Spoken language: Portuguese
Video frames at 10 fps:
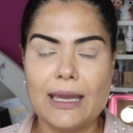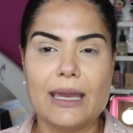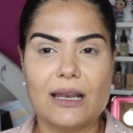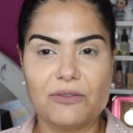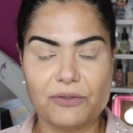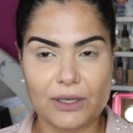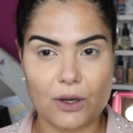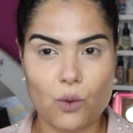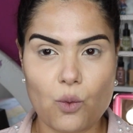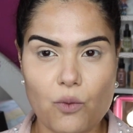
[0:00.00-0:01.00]
ela
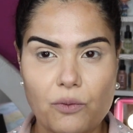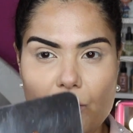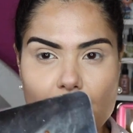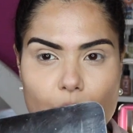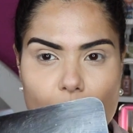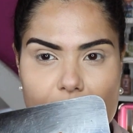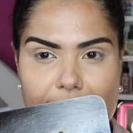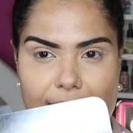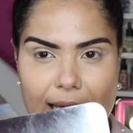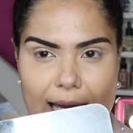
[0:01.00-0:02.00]
fica com o fundo
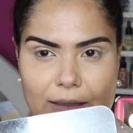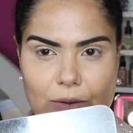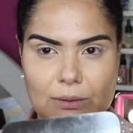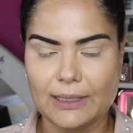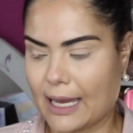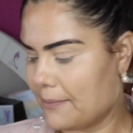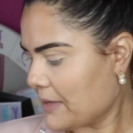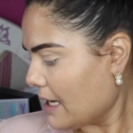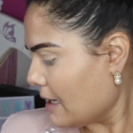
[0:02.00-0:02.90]
rosado, tá?